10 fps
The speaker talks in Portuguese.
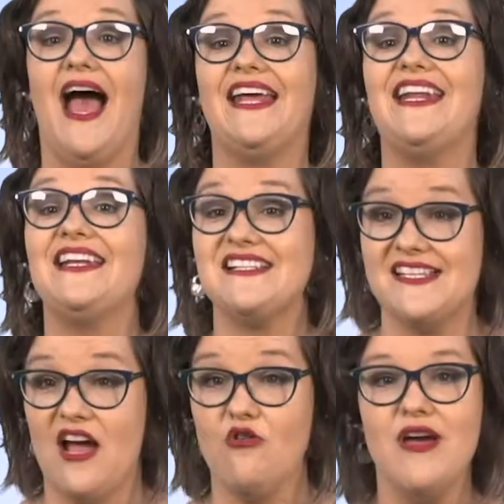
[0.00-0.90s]
A ideia
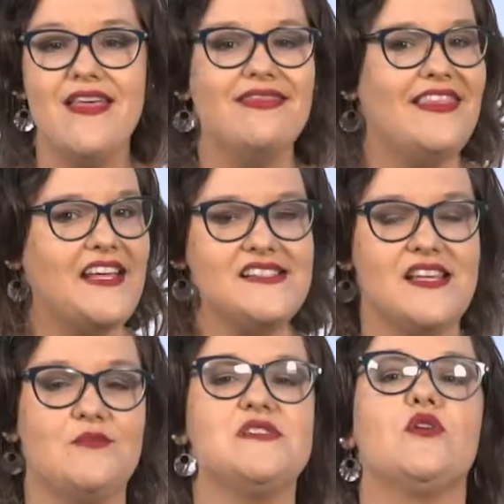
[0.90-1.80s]
inicial nem
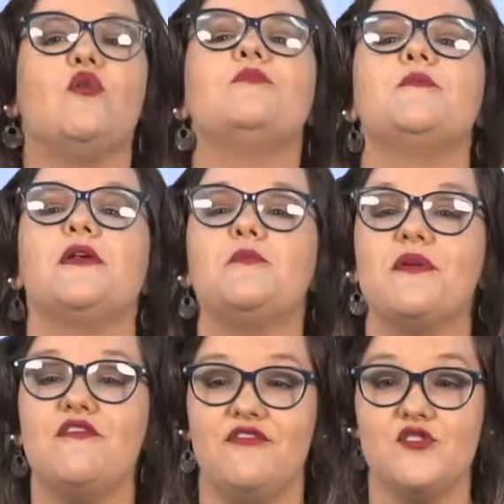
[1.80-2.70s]
sempre se cumpre pelo
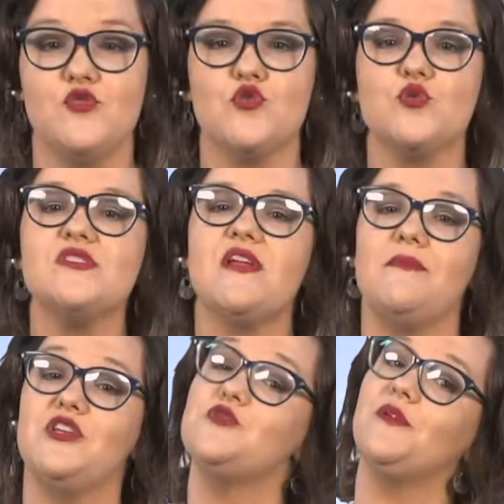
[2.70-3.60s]
previsto,
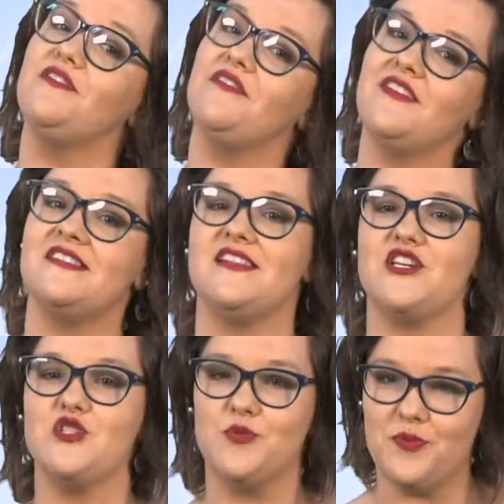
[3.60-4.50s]
justamente pela
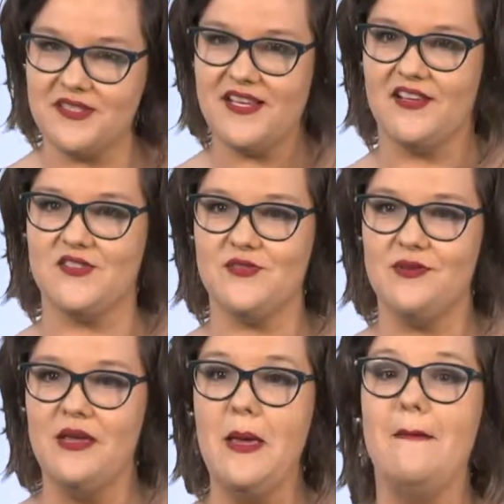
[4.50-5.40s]
vivacidade do processo.
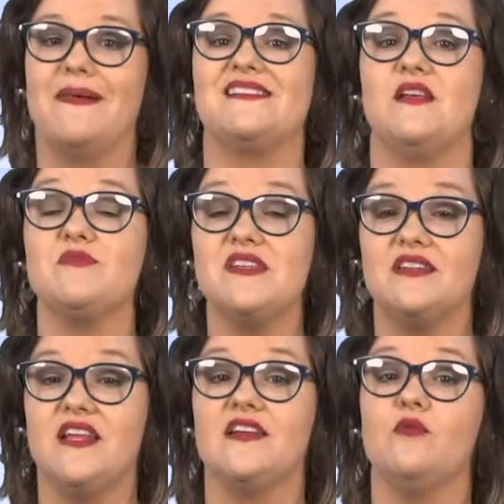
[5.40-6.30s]
Mas temos que
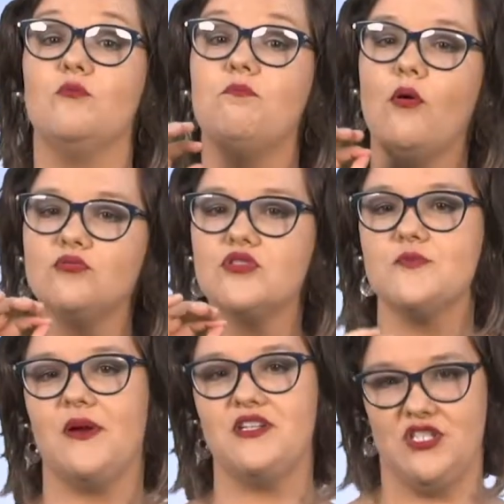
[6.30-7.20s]
ter um ponto de
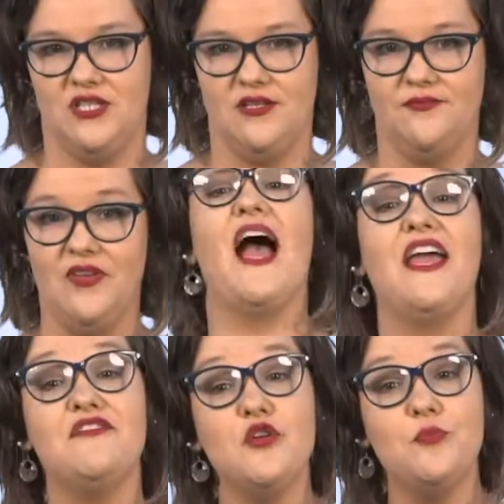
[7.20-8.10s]
partida.
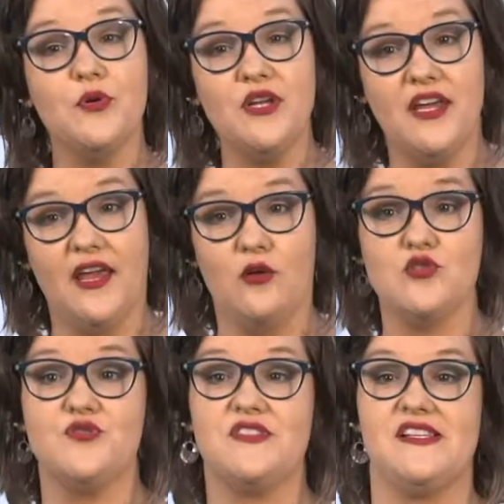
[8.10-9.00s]
Aí vem o porquê,
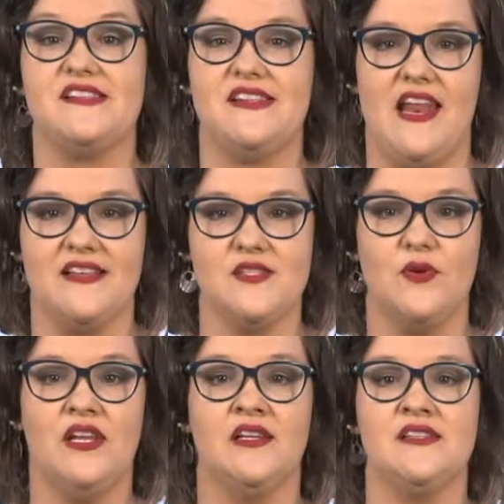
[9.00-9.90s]
onde vocês traçam
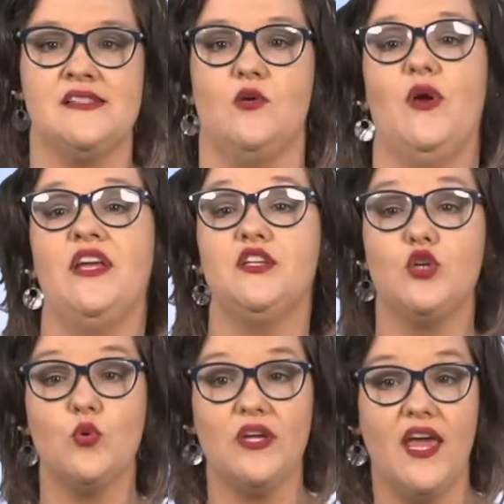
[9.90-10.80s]
a relação
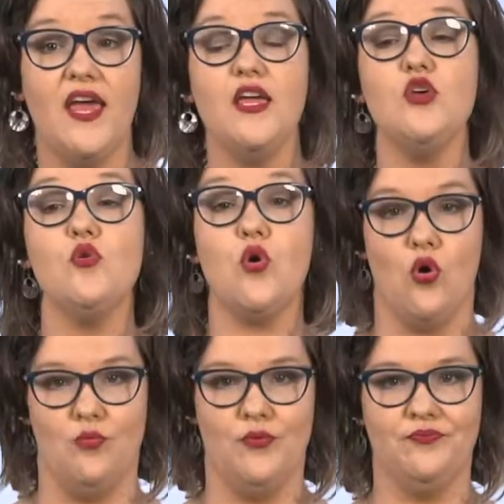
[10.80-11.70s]
entre o que e o
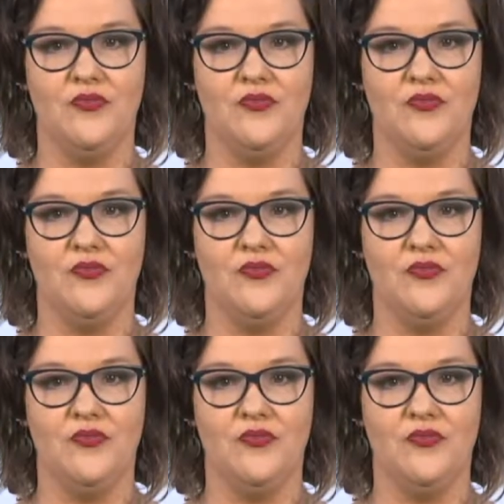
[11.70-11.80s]
como.